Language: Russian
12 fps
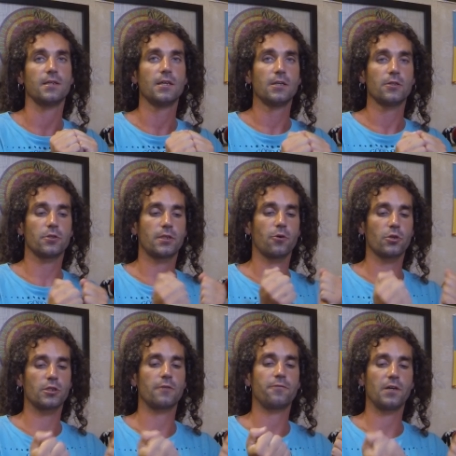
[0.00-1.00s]
То есть
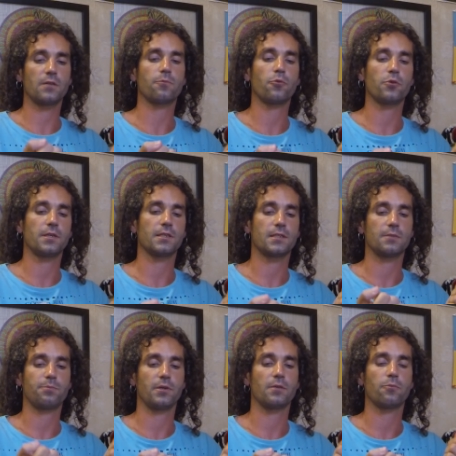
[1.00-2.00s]
хороший эффект будет, если
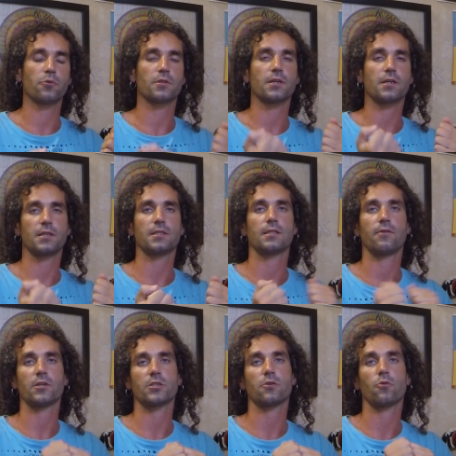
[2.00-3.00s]
спирт будет находиться на
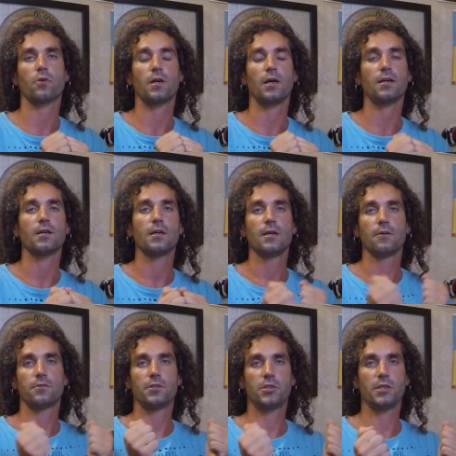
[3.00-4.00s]
ваших руках
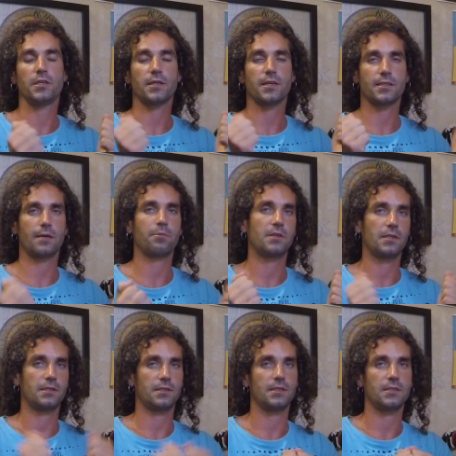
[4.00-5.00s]
в течение хотя бы
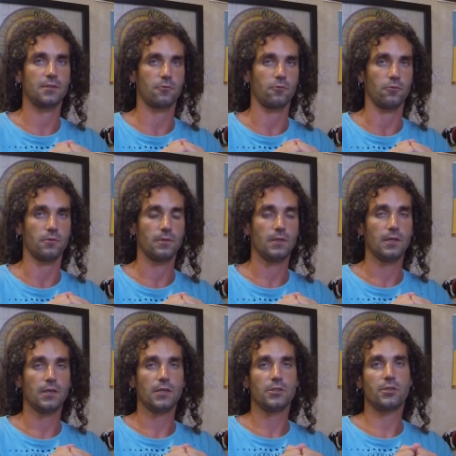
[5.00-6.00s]
30 секунд.
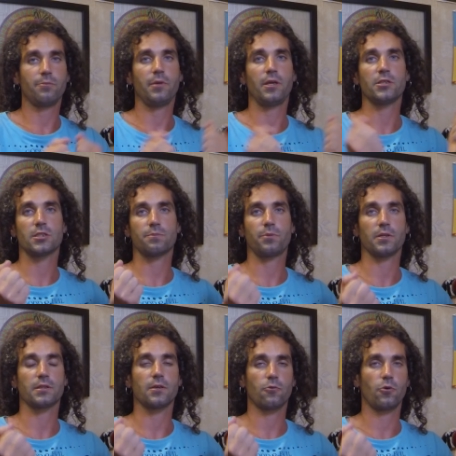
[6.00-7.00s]
Чем меньше
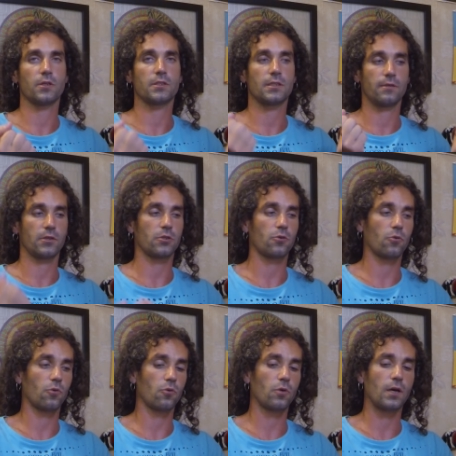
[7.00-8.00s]
спирт находится на ваших
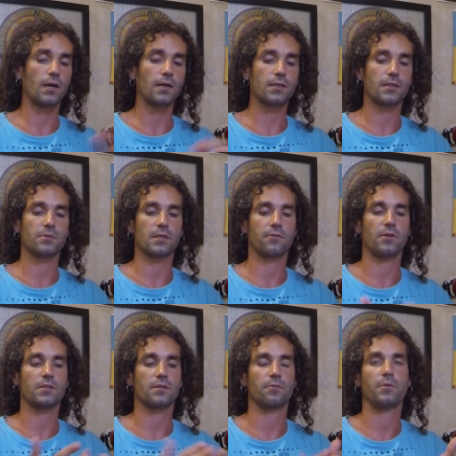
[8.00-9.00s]
руках, тем,
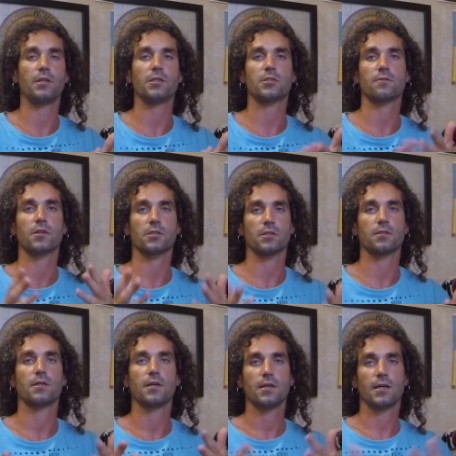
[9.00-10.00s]
соответственно, меньше выражен
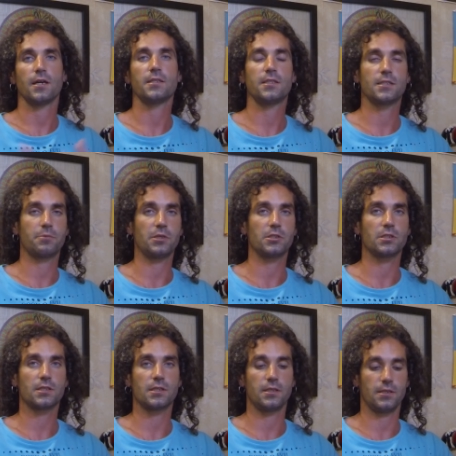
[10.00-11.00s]

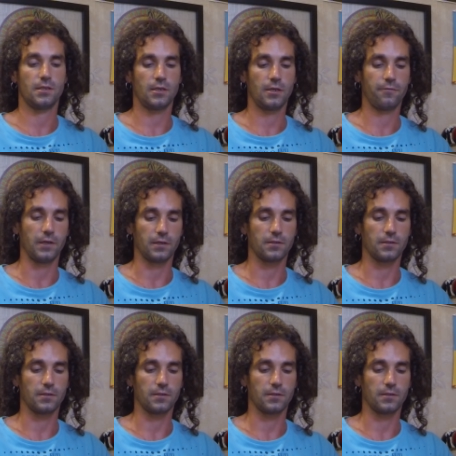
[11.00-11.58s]
антисептический эффект.